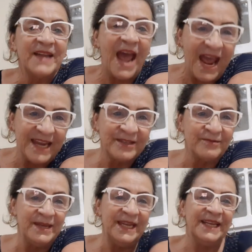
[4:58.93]
É isso,
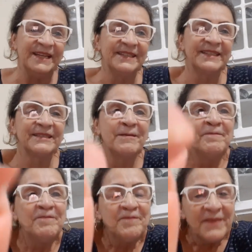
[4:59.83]
meninas.
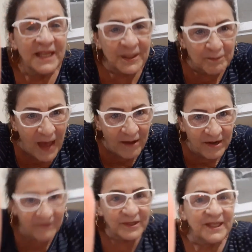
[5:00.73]
Espero
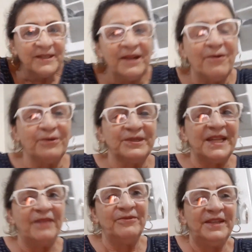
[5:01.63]
que vocês tenham
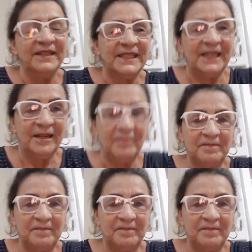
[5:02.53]
gostado desse